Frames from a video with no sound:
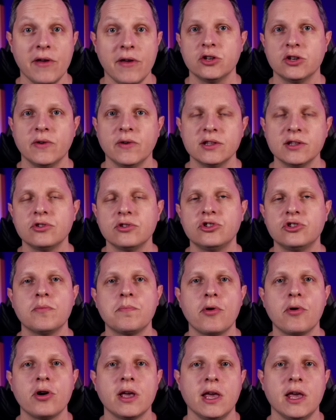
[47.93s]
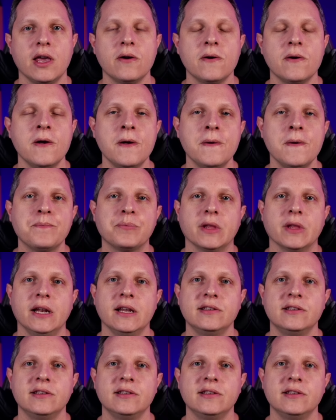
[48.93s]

a gente vai discutir um pouquinho né,